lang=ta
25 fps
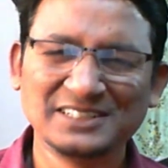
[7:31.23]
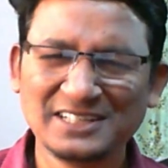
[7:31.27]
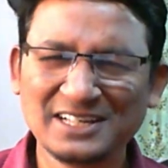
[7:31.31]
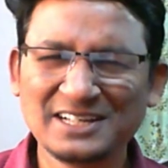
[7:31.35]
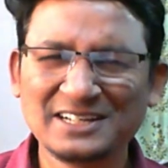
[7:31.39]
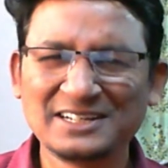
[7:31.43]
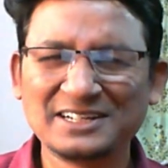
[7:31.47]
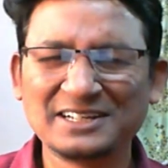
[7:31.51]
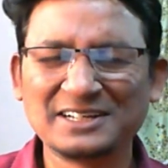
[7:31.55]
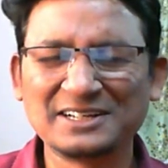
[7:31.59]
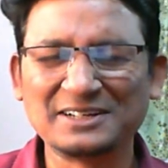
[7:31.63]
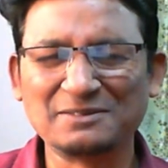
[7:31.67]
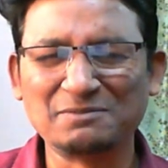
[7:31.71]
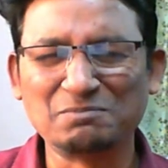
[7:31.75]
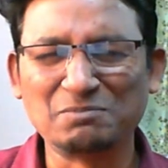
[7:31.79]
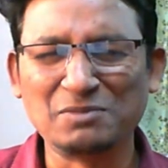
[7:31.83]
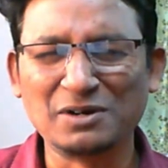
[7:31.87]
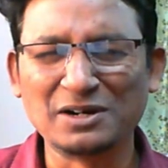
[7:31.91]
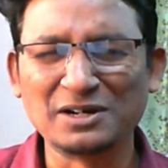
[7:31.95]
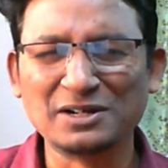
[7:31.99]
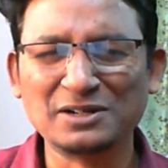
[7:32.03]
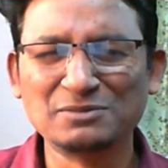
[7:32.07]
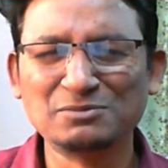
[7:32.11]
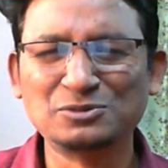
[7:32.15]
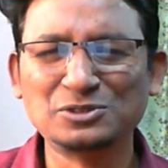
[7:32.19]
ஏன் நீங்கள்
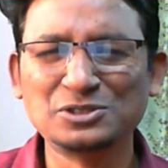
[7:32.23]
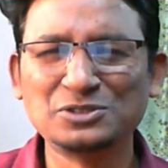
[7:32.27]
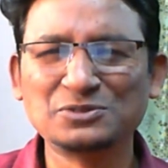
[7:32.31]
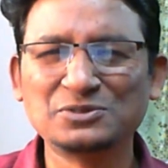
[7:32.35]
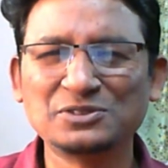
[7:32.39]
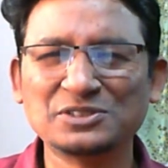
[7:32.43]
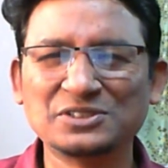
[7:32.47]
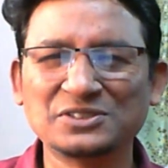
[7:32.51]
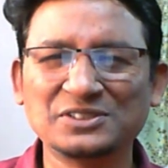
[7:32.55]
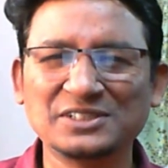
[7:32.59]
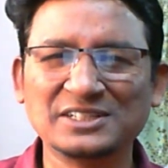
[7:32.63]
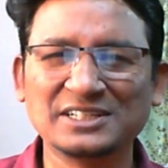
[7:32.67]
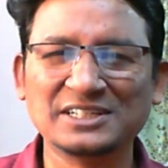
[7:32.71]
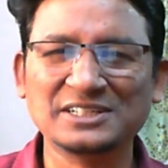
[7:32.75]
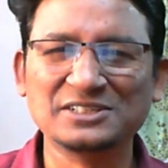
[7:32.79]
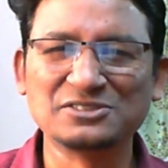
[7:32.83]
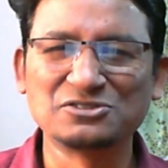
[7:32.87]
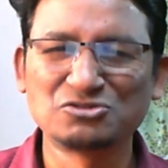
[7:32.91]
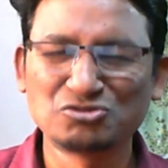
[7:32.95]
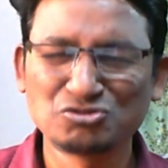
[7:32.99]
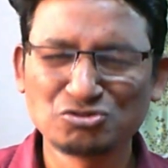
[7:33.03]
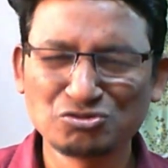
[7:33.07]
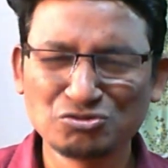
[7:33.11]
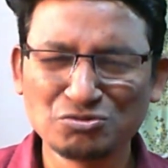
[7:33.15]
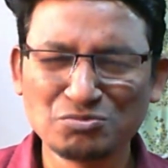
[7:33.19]
பகல் முழுவதும் இங்கே
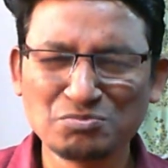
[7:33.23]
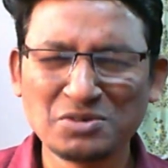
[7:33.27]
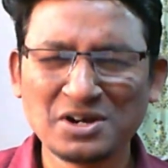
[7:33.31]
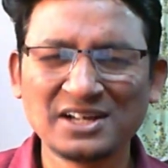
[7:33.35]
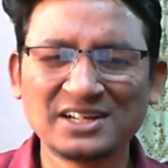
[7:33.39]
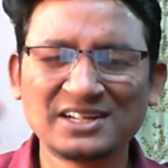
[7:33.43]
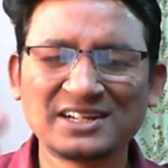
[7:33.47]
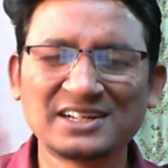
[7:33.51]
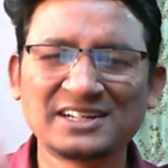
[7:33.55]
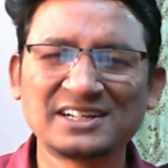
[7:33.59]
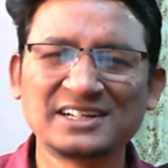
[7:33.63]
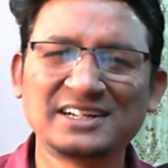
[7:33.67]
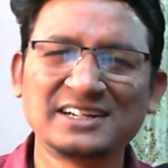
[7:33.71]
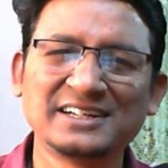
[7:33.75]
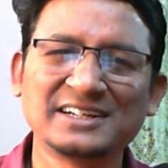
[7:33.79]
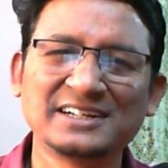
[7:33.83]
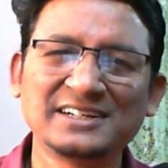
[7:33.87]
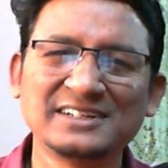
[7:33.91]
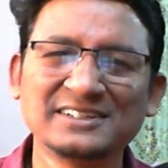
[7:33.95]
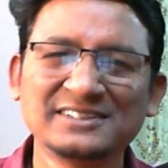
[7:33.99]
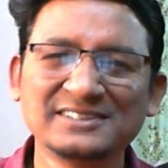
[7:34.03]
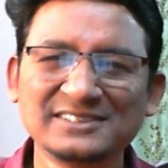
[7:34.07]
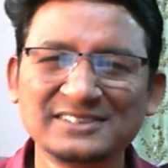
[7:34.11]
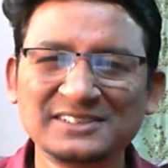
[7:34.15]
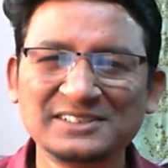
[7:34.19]
சும்மா இருக்கிறீங்க
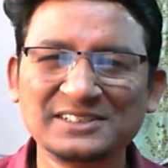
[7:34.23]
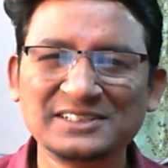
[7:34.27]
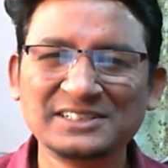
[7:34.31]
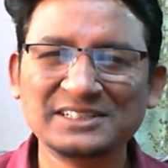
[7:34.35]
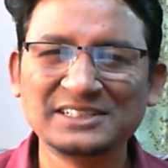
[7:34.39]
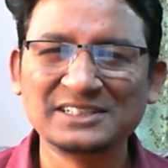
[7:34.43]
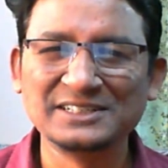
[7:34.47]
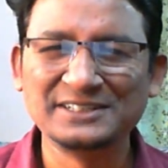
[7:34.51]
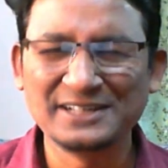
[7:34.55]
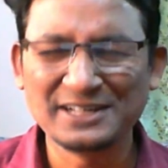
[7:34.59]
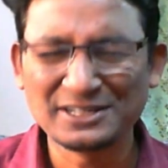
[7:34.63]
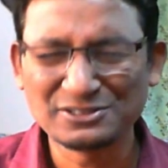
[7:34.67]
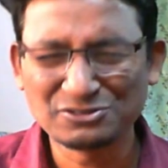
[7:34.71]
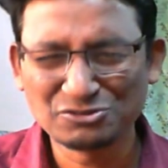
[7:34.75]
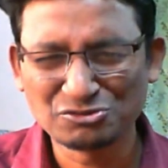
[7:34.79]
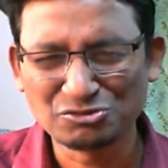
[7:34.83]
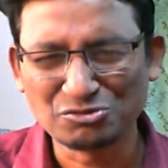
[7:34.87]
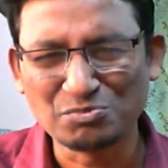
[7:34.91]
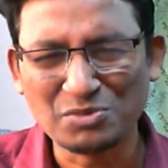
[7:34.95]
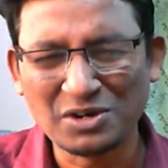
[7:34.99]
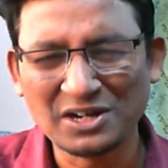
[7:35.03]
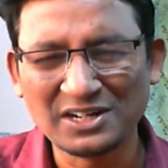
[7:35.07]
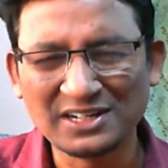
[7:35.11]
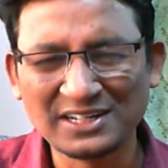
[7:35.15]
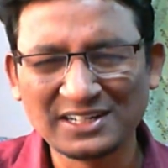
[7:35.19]
ஏன்
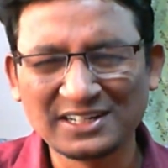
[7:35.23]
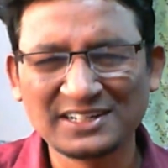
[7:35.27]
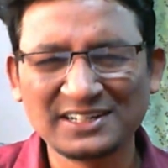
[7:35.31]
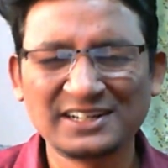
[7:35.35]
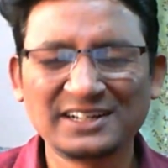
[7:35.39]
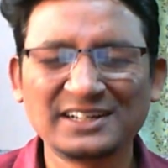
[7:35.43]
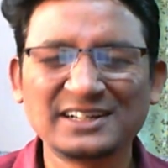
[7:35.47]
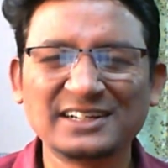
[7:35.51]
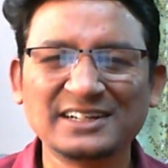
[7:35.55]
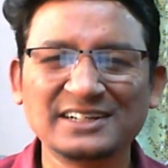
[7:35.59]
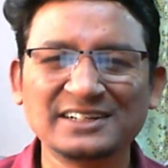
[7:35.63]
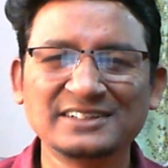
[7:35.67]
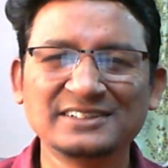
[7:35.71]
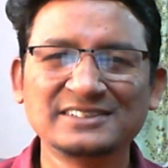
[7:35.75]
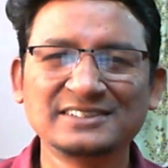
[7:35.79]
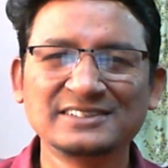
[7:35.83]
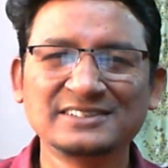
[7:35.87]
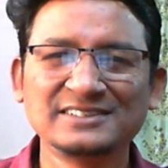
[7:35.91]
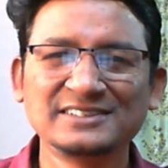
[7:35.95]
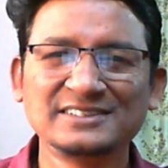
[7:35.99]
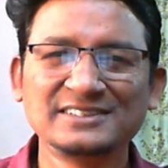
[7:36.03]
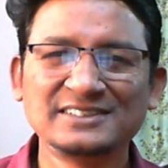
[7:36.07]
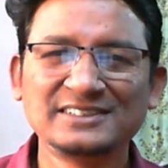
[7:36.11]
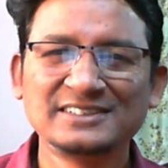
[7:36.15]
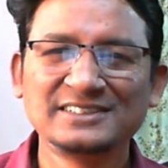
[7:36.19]
சும்மா நிற்கிறீங்க
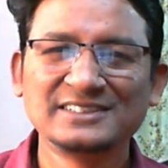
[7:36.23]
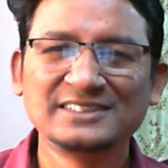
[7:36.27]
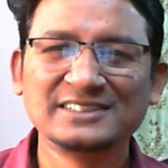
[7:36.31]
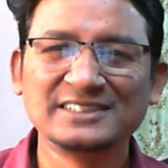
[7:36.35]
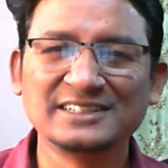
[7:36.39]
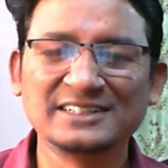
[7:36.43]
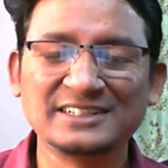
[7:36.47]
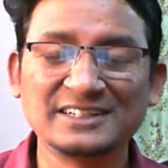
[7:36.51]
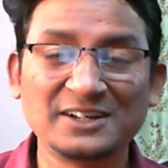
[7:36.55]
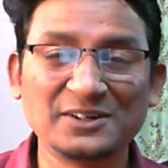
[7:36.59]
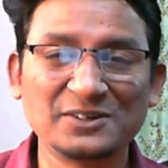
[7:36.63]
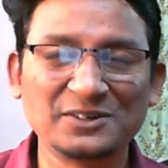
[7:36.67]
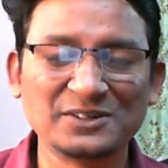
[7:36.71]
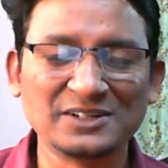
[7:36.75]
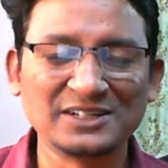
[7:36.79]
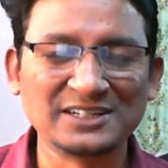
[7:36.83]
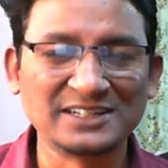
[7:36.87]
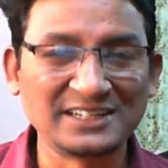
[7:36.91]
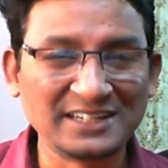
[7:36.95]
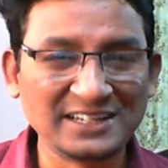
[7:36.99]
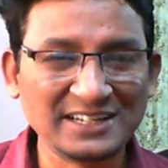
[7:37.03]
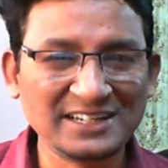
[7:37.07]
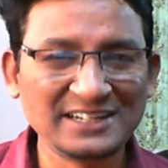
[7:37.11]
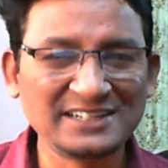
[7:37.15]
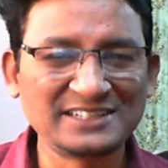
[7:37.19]
என்று அவங்களை
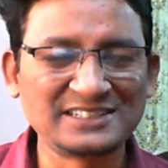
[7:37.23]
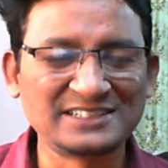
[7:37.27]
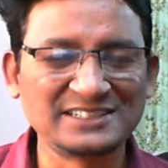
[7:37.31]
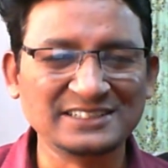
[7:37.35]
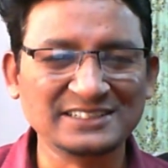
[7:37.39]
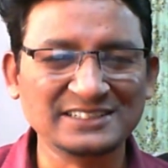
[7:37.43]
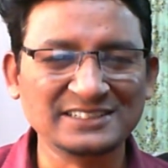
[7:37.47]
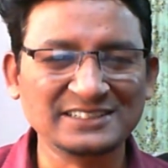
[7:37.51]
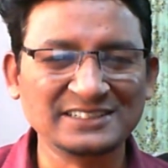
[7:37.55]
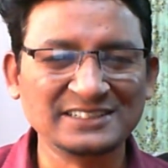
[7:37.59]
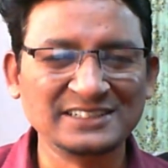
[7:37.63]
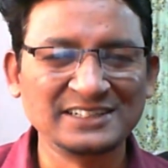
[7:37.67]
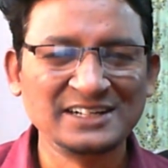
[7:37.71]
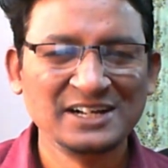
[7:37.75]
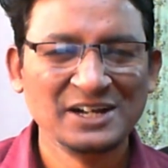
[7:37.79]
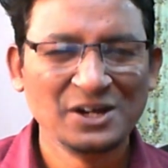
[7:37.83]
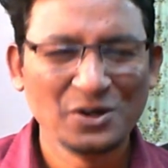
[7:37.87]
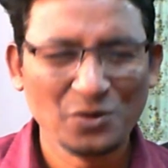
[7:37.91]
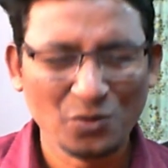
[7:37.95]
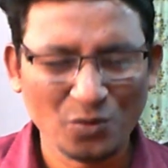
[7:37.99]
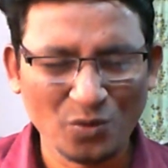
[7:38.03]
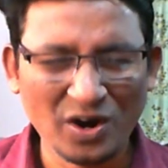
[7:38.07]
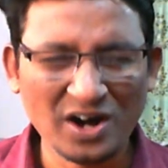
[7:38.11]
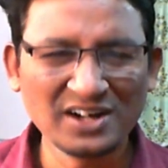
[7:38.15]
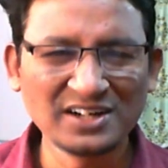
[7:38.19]
கேட்டு
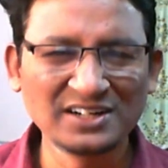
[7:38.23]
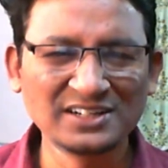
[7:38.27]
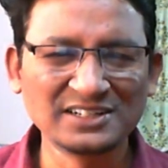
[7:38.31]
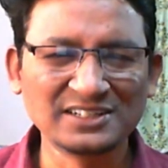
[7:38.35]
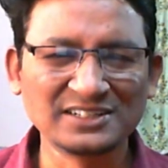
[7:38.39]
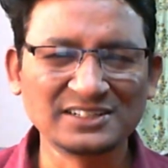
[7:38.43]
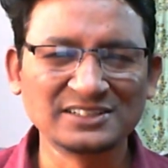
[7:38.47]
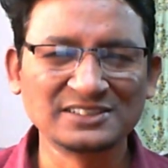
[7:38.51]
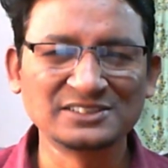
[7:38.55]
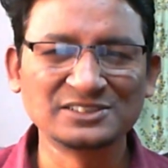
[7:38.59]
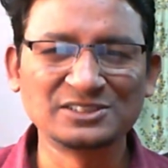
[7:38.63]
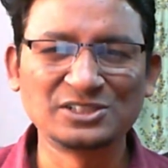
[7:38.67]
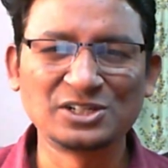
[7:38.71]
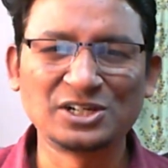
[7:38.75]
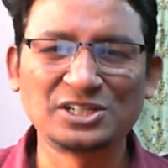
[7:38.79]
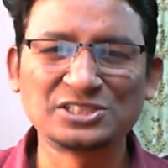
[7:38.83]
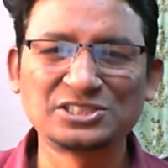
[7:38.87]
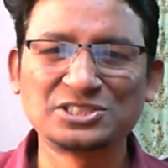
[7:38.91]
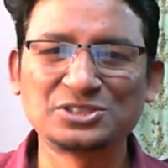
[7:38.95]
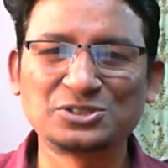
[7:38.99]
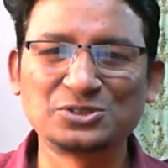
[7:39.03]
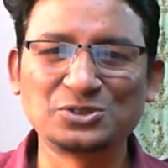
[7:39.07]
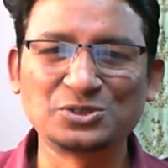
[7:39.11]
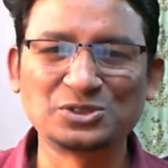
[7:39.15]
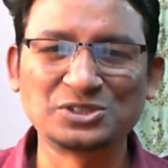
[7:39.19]
வாங்க
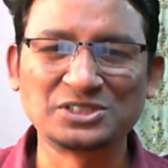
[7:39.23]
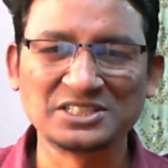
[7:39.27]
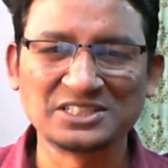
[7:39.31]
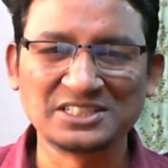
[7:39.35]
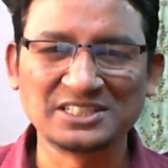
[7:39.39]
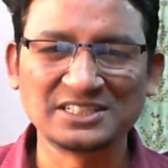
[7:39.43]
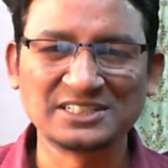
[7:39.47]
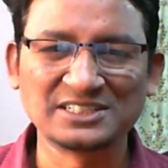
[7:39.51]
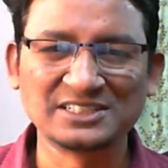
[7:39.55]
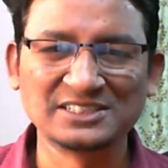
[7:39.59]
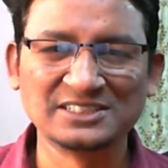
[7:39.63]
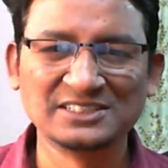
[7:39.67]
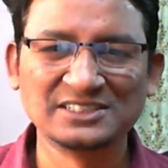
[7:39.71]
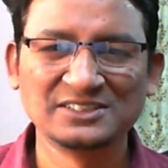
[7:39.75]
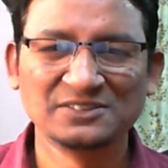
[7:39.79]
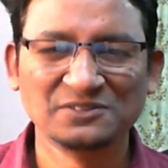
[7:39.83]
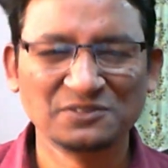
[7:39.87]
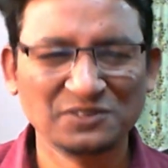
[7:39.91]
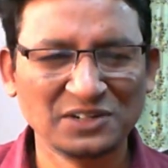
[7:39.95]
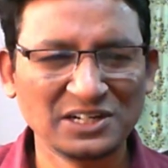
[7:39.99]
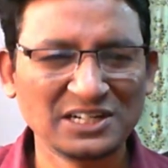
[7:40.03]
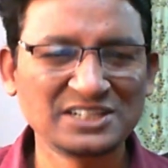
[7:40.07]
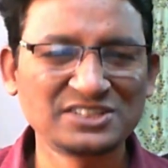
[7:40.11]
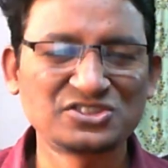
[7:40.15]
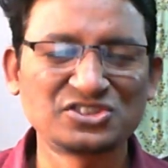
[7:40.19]
திராட்சை தோட்டத்துக்கு
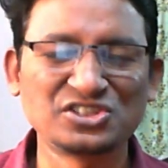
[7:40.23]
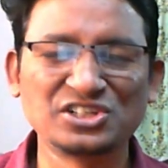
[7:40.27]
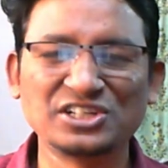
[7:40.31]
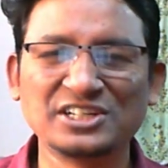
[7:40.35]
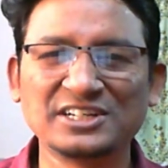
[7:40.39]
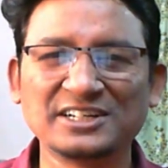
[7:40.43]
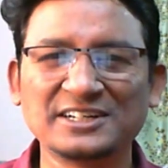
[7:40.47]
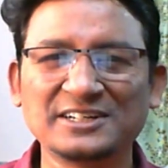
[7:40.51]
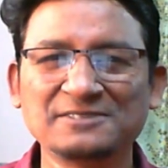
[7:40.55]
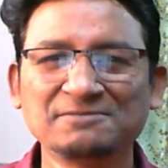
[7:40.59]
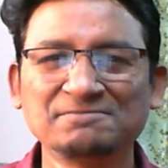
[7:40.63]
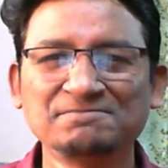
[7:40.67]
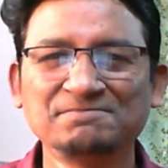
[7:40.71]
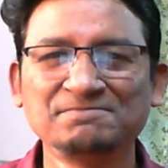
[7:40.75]
வேலை செய்யுங்க